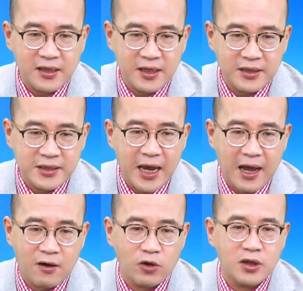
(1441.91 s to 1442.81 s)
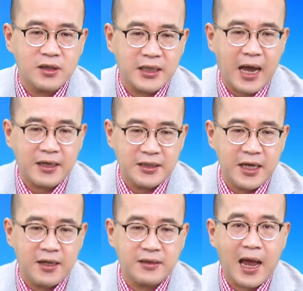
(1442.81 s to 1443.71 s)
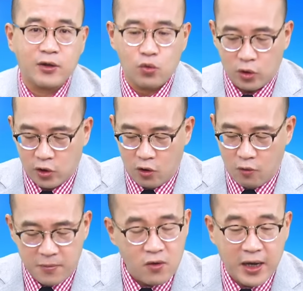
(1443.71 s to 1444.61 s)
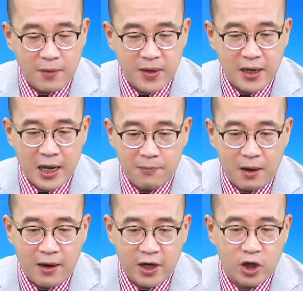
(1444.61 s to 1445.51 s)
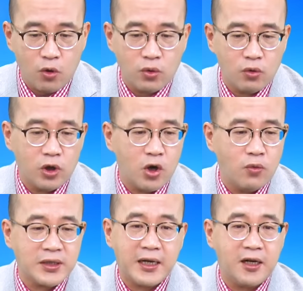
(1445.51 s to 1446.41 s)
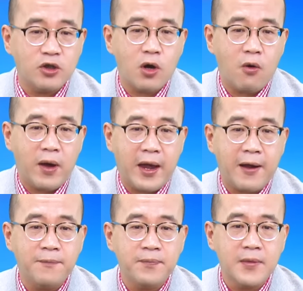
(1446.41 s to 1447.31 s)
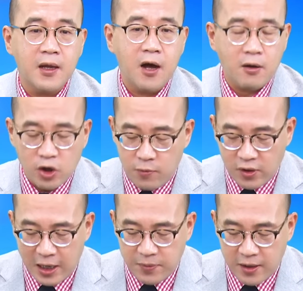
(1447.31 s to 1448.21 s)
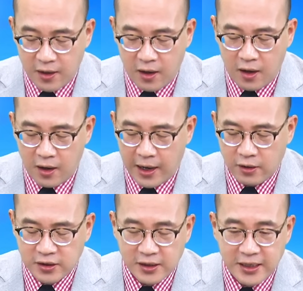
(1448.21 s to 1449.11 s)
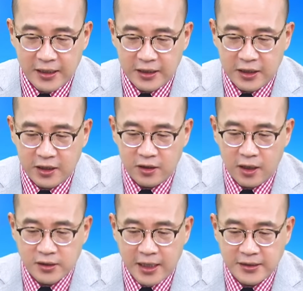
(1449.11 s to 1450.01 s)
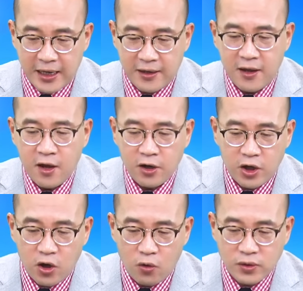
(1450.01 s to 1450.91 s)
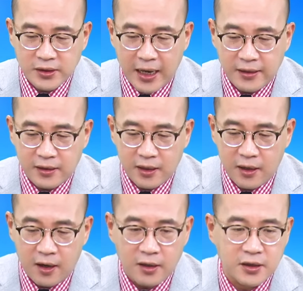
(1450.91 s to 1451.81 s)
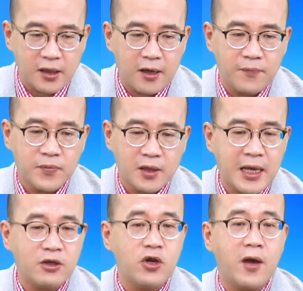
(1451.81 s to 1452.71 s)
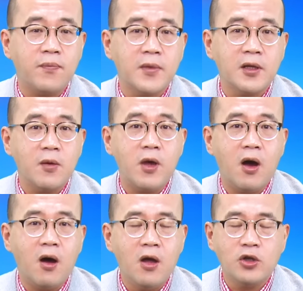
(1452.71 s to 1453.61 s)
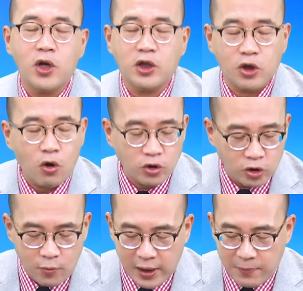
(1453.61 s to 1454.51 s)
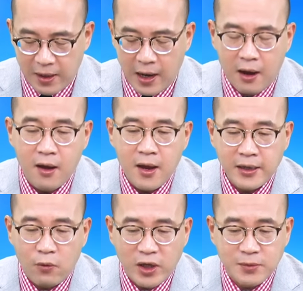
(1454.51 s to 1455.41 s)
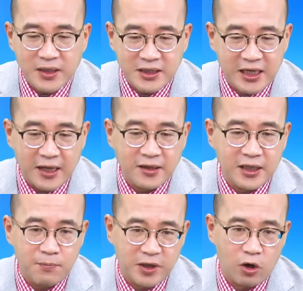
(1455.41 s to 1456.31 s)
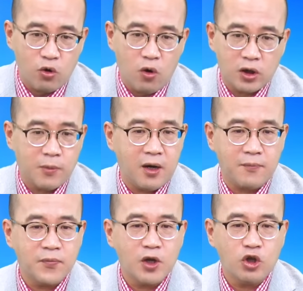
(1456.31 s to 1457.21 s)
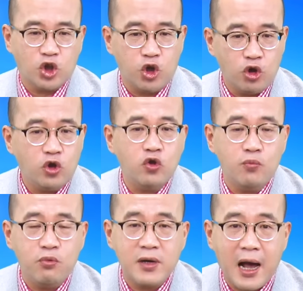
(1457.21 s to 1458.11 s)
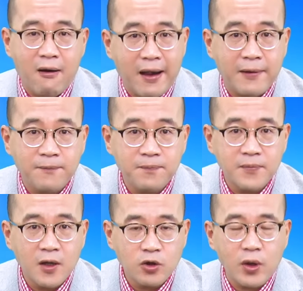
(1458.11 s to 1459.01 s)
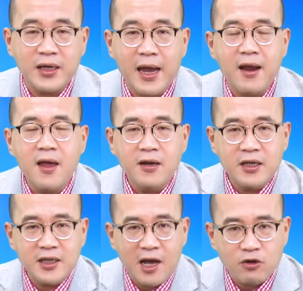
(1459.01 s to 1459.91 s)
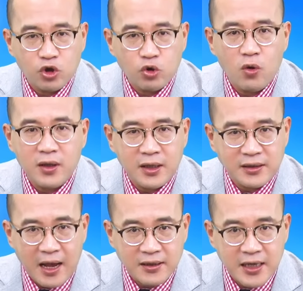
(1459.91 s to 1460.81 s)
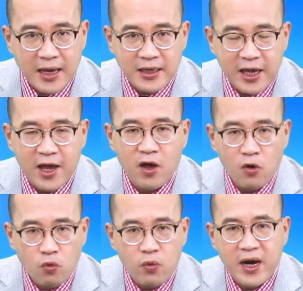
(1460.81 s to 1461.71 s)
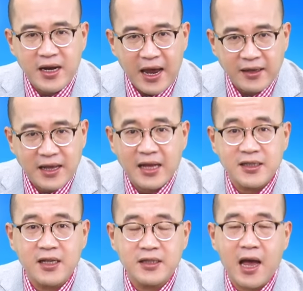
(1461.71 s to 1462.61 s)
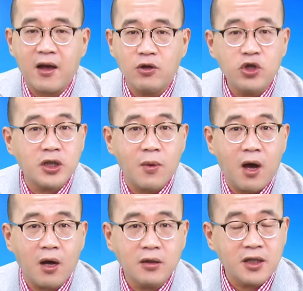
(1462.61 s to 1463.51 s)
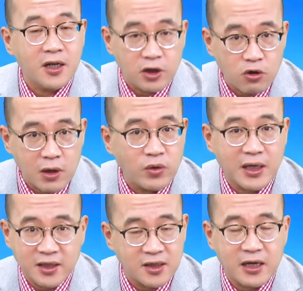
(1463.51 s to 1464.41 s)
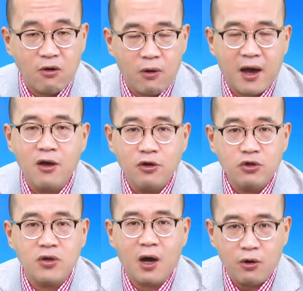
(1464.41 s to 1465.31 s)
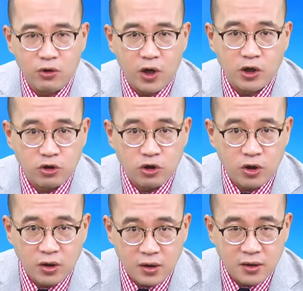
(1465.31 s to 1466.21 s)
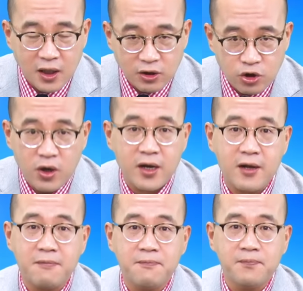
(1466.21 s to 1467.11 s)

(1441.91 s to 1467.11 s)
个架构就是长线大多头，没有改变啊，包含6530的创威啊，好都没有改变哦。还有这个3363的，好这个上权有没有？所以通通都没有改变。好，那为什么前顶比较弱？什么纯度不高啊？所以你看，你要做一档产业未来大成长，需要什么？真的很重要。我讲实在话，需要园区的确认。